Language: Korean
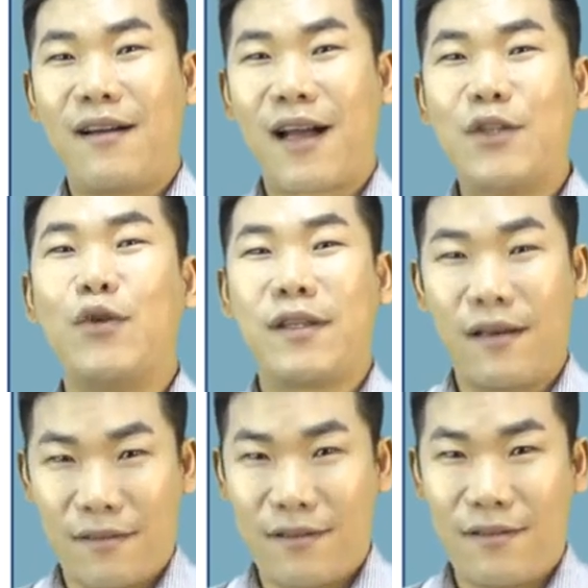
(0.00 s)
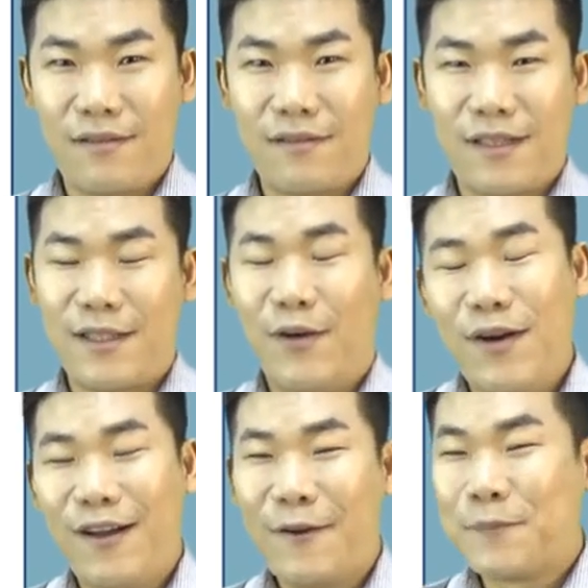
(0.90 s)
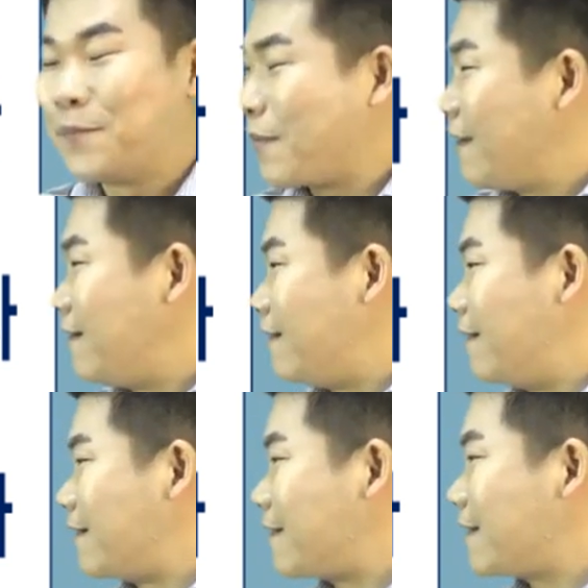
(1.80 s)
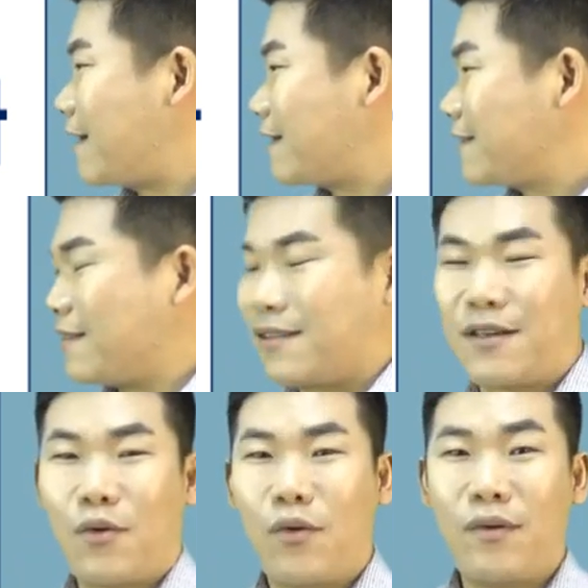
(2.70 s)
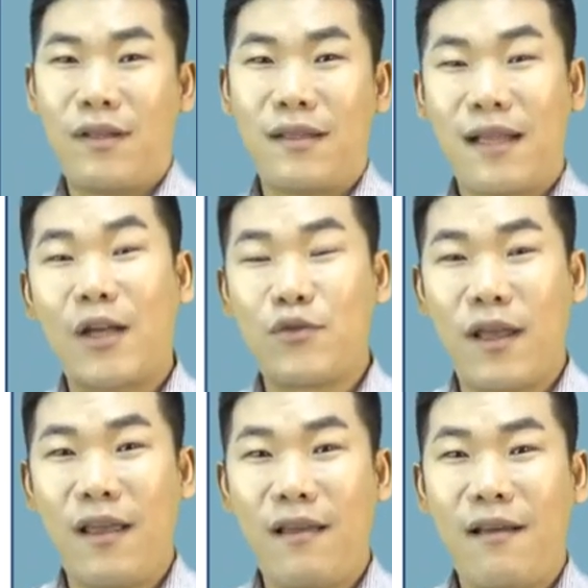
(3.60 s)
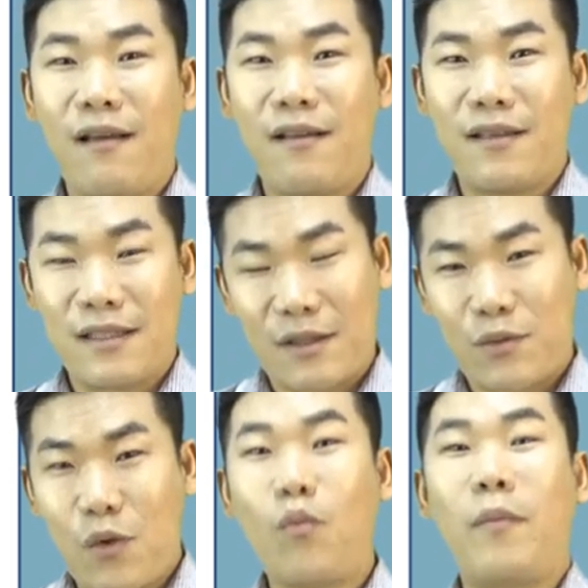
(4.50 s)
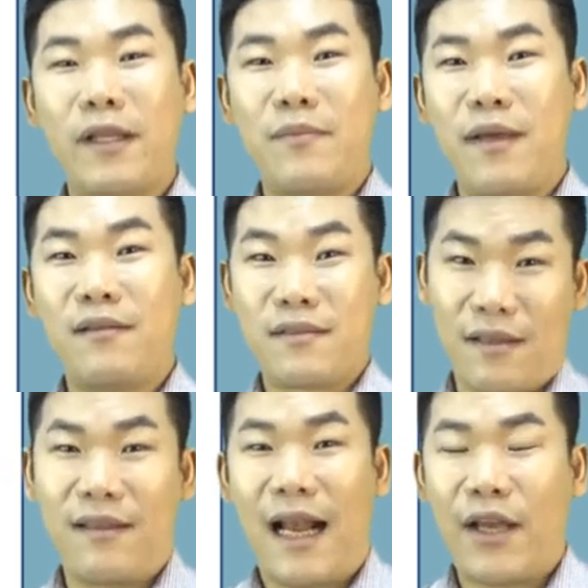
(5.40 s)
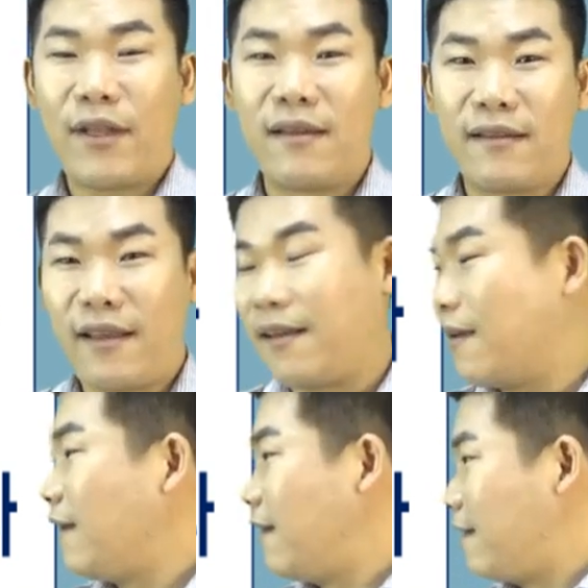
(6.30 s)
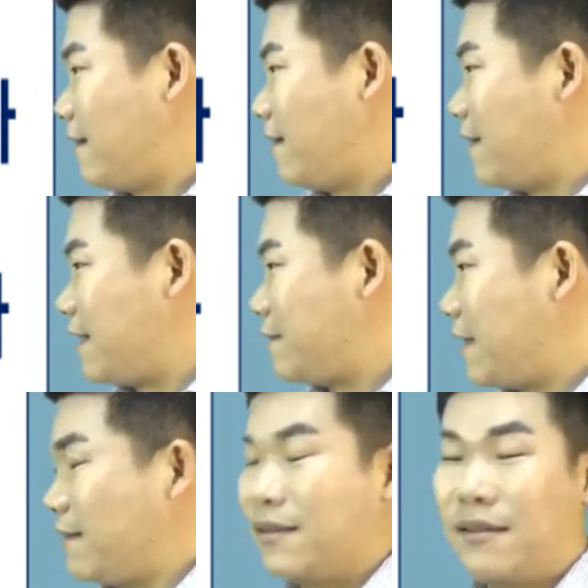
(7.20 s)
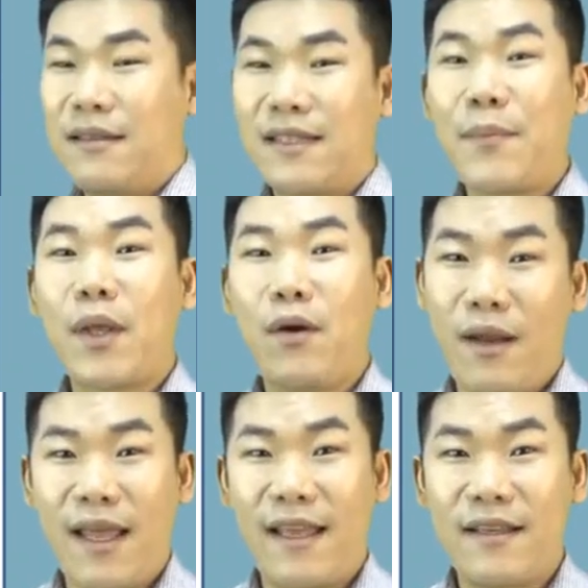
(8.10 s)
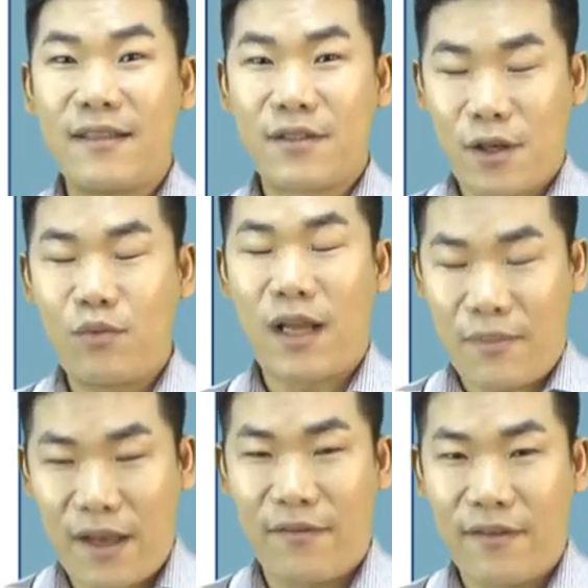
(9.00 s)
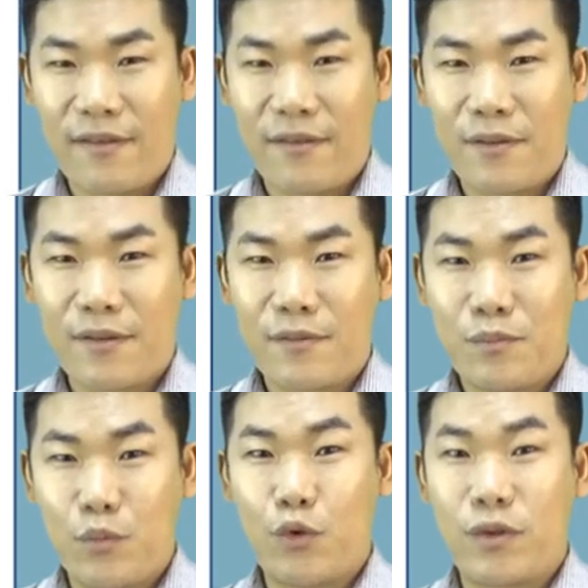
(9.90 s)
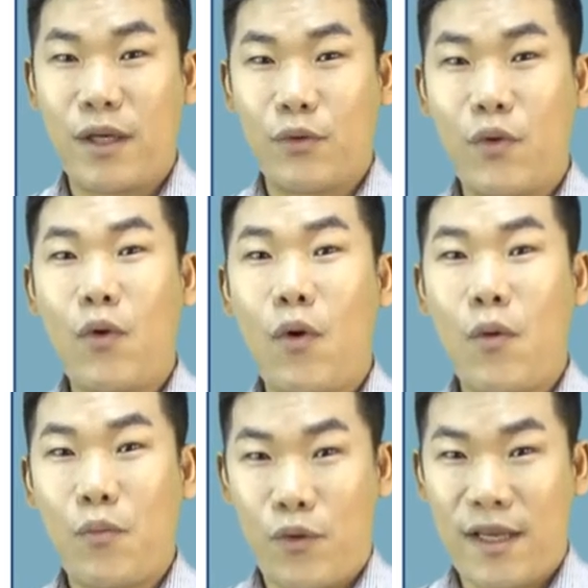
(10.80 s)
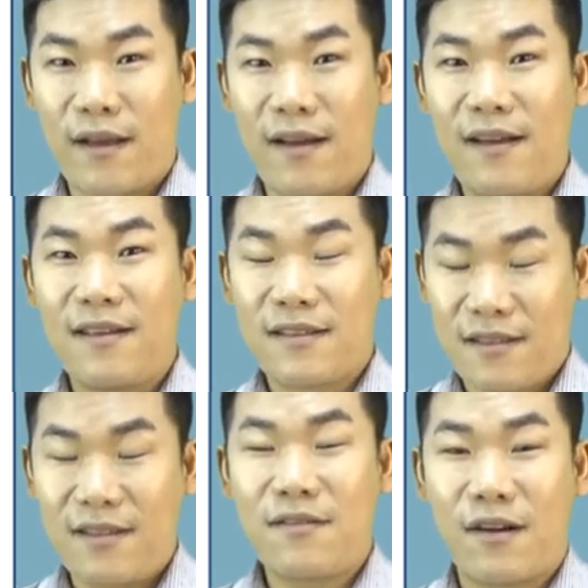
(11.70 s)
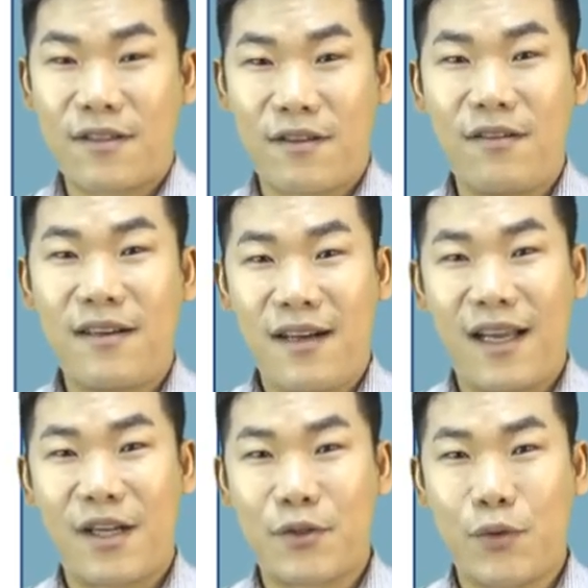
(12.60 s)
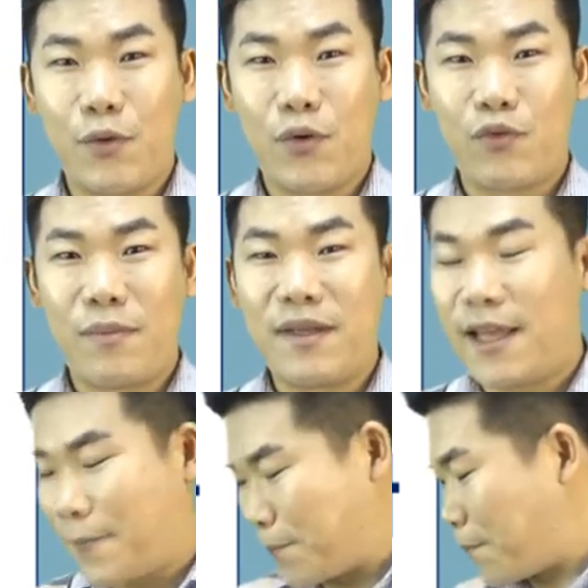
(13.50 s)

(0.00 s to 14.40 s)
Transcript: 가지고 있다는 것을. 그래서 어, 청약 신청하고 나중에 이제 통보 받으면 그때 알게 되는데 하지만 3개월 내에 처분하면 무주택으로 보니까 큰 걱정 안 하셔도 됩니다.